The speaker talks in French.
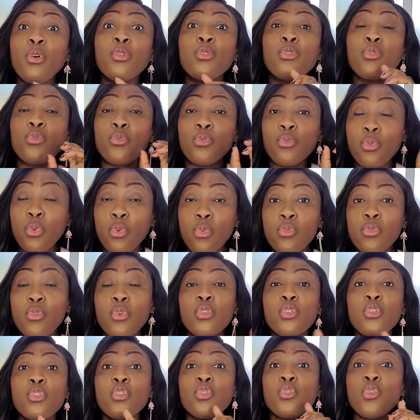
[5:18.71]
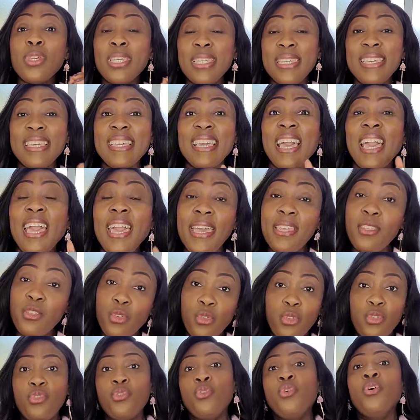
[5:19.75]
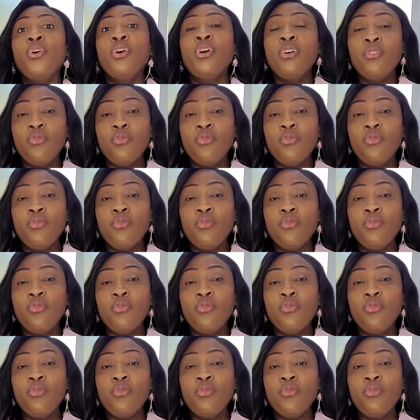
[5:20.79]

autour de ceux qui craignent Dieu.